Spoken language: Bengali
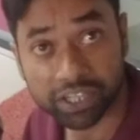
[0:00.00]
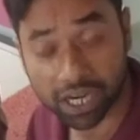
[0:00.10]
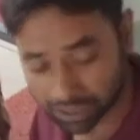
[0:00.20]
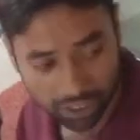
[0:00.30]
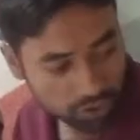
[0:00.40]

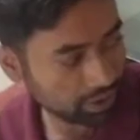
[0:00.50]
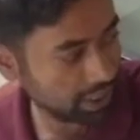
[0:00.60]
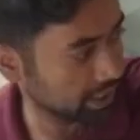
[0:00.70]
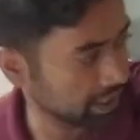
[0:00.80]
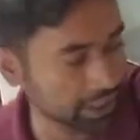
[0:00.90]
টাকাটার জন্য
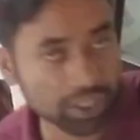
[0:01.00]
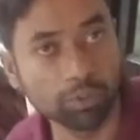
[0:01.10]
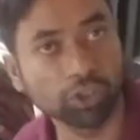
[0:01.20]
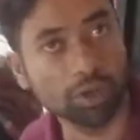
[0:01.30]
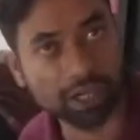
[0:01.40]
ইনি
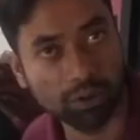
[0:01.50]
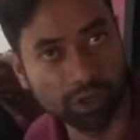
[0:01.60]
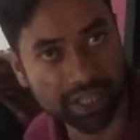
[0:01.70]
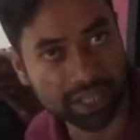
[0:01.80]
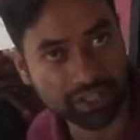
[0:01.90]
রীতিমতো আমাকে
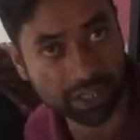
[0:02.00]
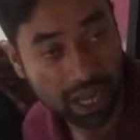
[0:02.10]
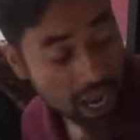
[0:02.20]
ঘুরিয়ে যাচ্ছেন